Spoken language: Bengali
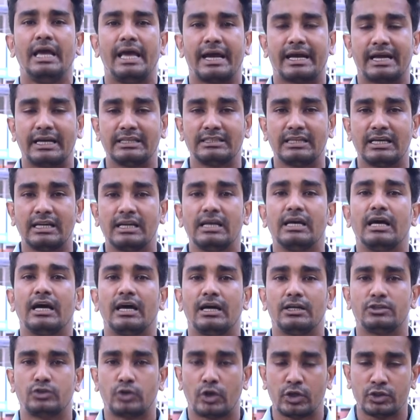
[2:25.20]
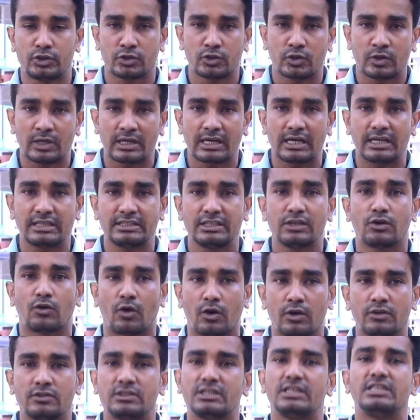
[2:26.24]
এক হাজার ছয়শত টাকার যে
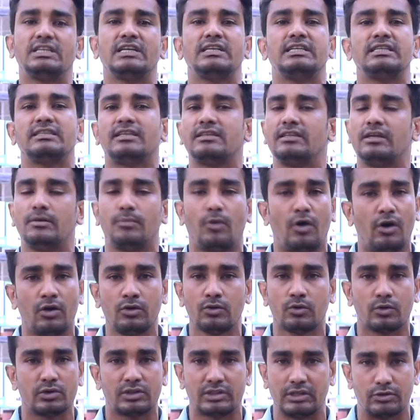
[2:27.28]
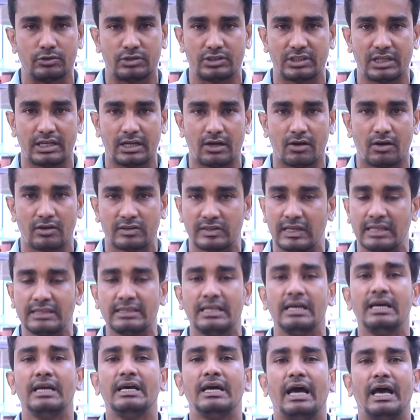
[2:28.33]
খরচ সেটি তাদের বহন বহন করতে হচ্ছে না অর্থাৎ
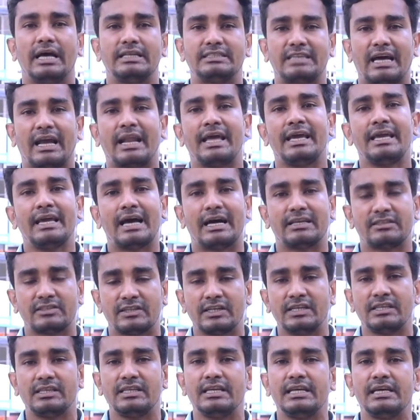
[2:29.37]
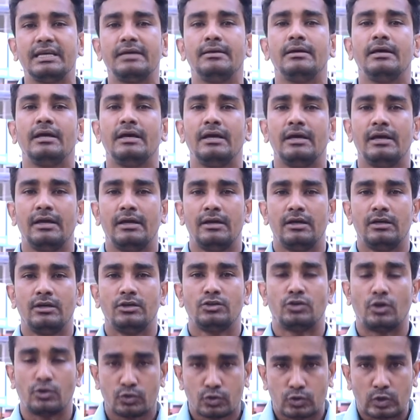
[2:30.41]
যারাই আজকের দিনে
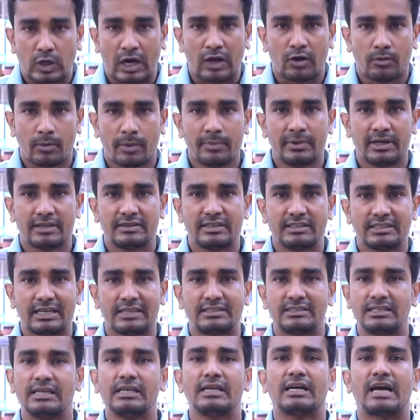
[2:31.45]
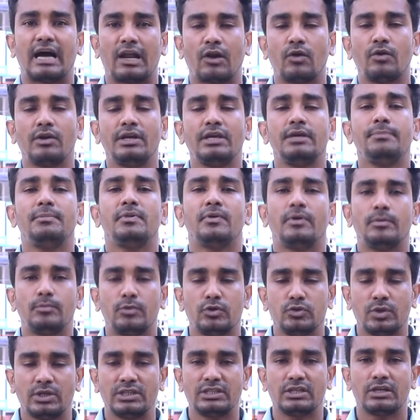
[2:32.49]
সংযুক্ত আরব আমিরাতে যাচ্ছেন কারোরই
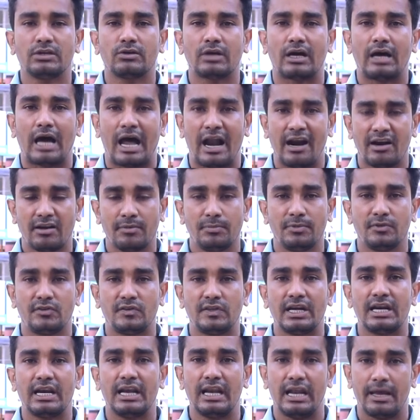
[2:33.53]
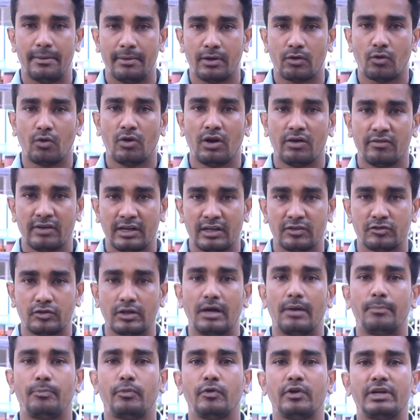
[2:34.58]
বিমানবন্দরে যে আরটিপিসিআর ল্যাবে করোনা ভাইরাস
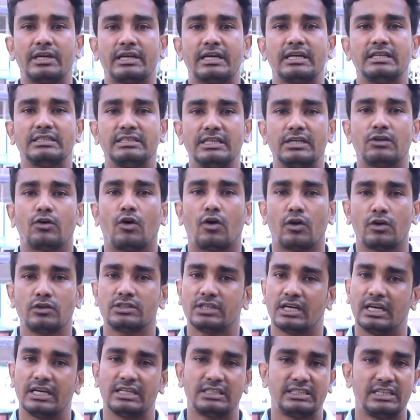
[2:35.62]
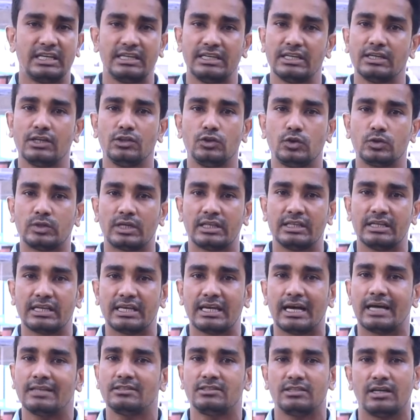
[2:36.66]
পরীক্ষার যে খরচ সেটি কিন্তু
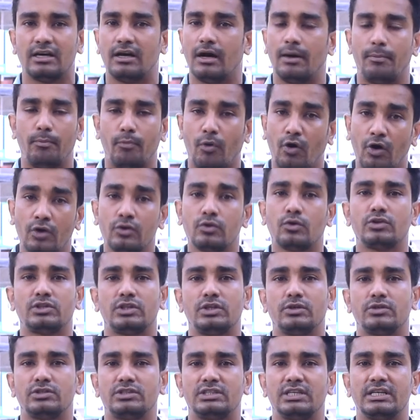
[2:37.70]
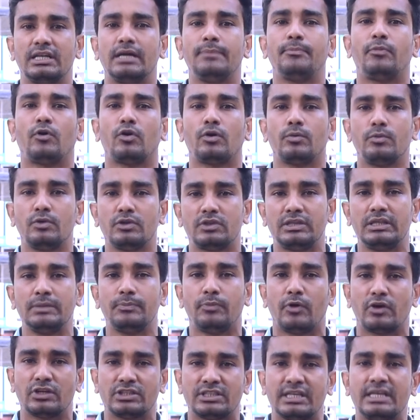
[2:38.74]
তাদেরকে আজ বহন করতে হচ্ছে না পরবর্তী
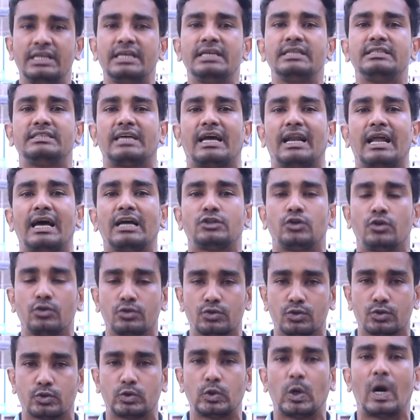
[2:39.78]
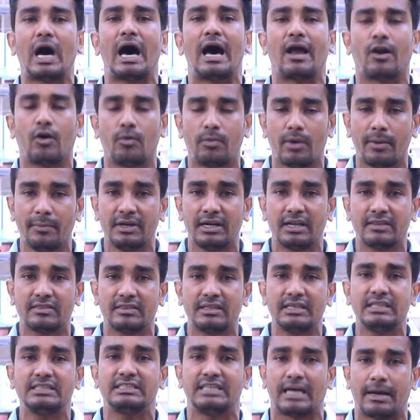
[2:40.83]
পর্যায়ে যারা সংযুক্ত আরব
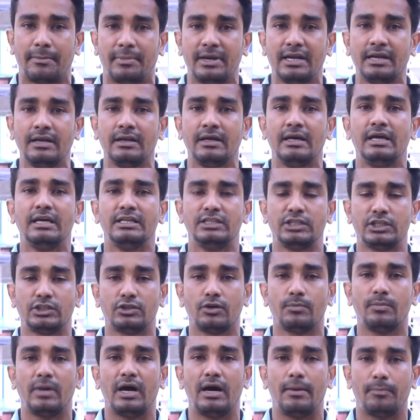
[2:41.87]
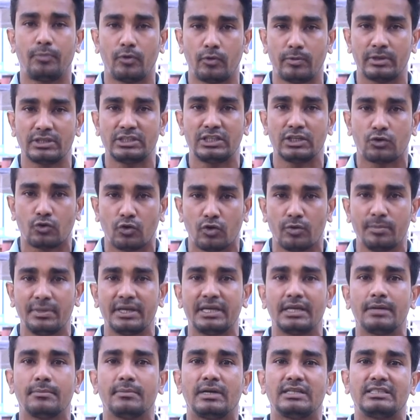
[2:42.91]
আমিরাতে যাবেন যেসব প্রবাসী কর্মী
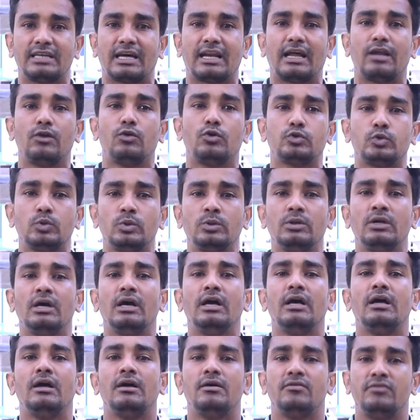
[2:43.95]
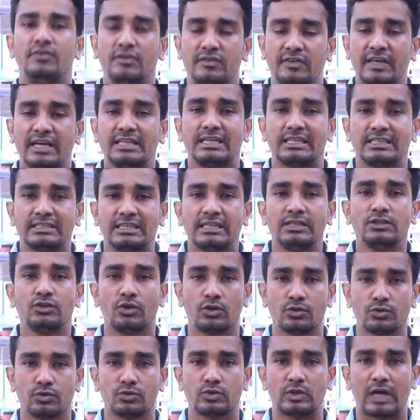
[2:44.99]
কিংবা যারা নতুন ভিসায় যাচ্ছেন
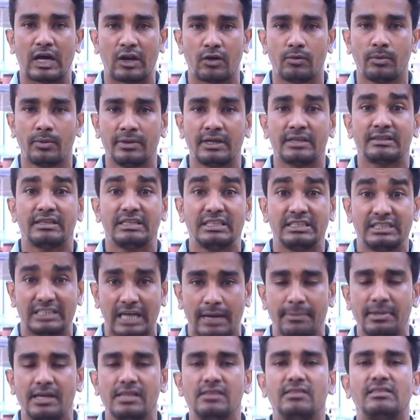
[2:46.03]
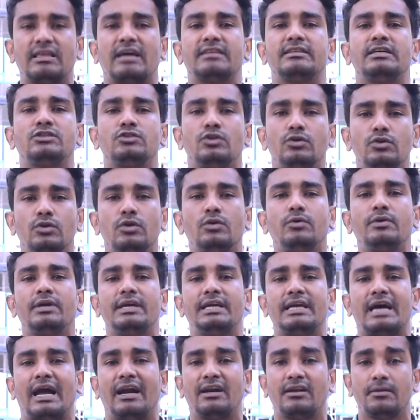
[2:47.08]
সংযুক্ত আরব আমিরাতে যাবেন তাদের জন্য
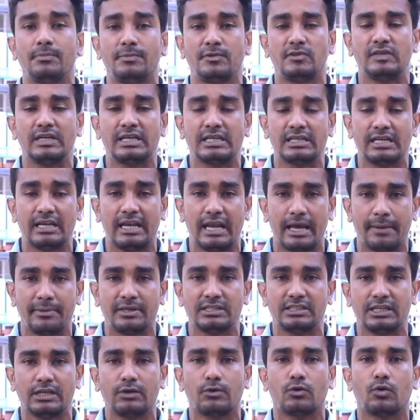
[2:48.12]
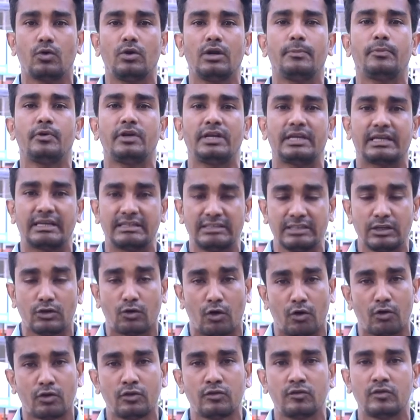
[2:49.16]
এই আরটিপিসিআর ল্যাবে যে করোনা পরীক্ষার যে
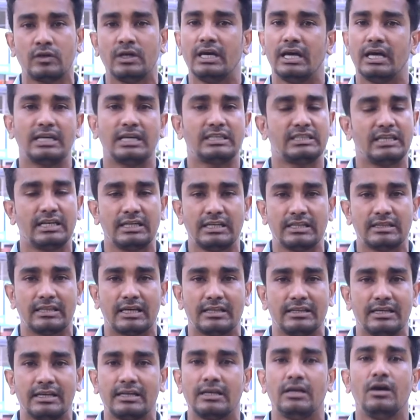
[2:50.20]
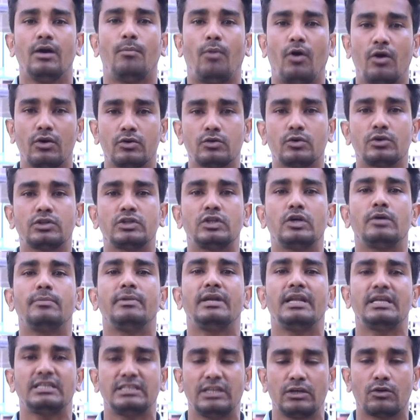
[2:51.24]
খরচ সেটি তাদের বহন করতে হবে
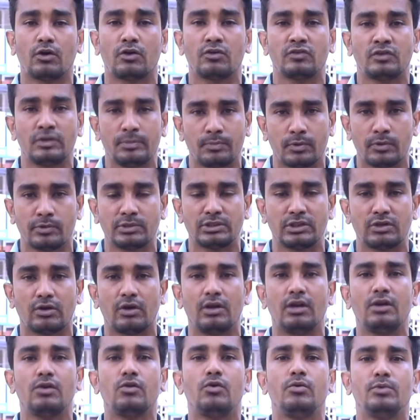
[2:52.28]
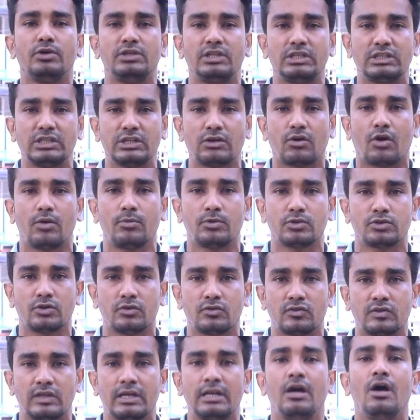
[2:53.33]
না সেই খরচটি প্রবাসী কল্যাণ ও বৈদেশিক
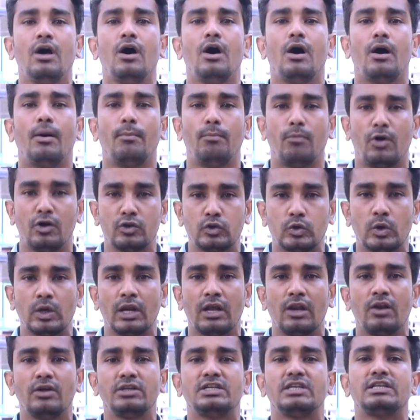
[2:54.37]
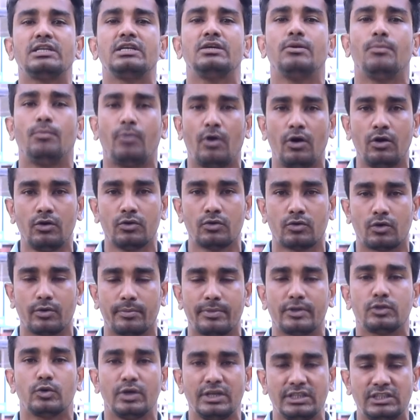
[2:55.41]
কর্মসংস্থান মন্ত্রণালয় সেটি বহন
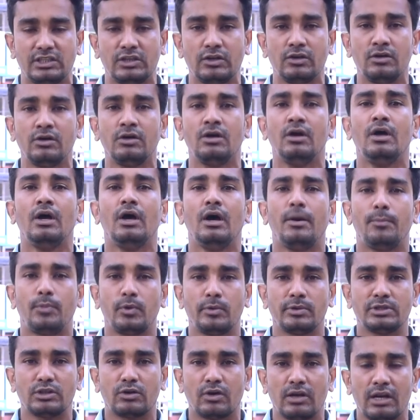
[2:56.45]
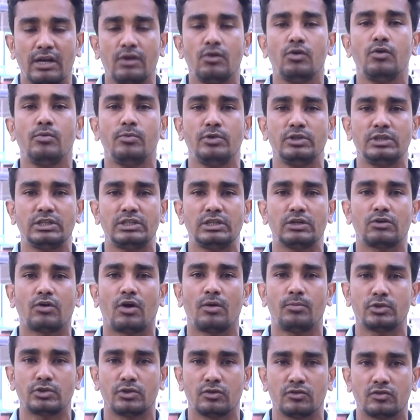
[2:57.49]
করবে তো এই ছিল প্রবাসী কল্যাণ ও বৈদেশিক
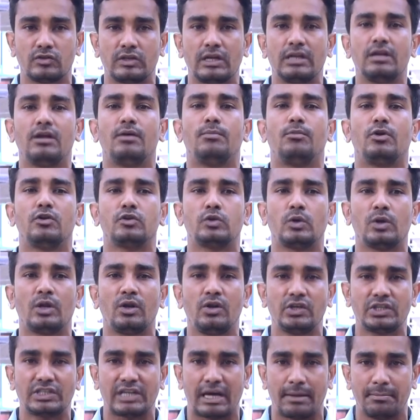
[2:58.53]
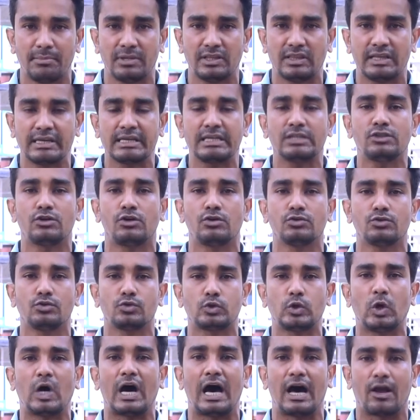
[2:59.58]
কর্মসংস্থান মন্ত্রণালয়ের সামনে থেকে
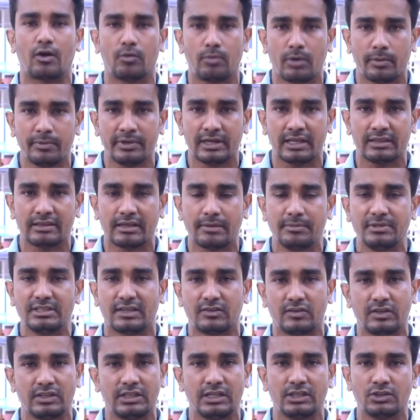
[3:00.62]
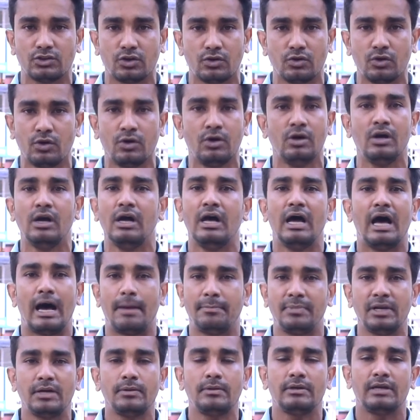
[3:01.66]
সংযুক্ত আরব আমিরাতগামী যাত্রীদের জন্য
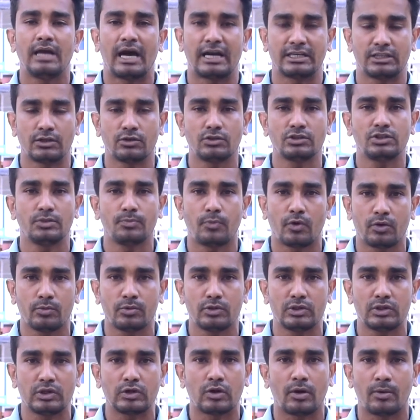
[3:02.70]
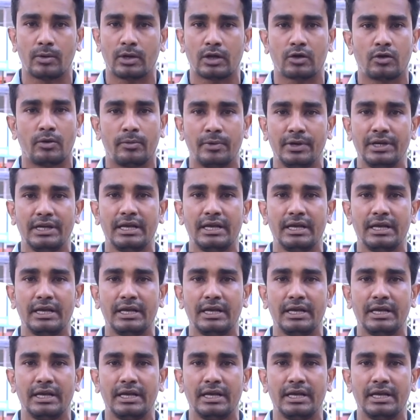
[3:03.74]
আপডেট আশা করছি পরবর্তী খবরাখবর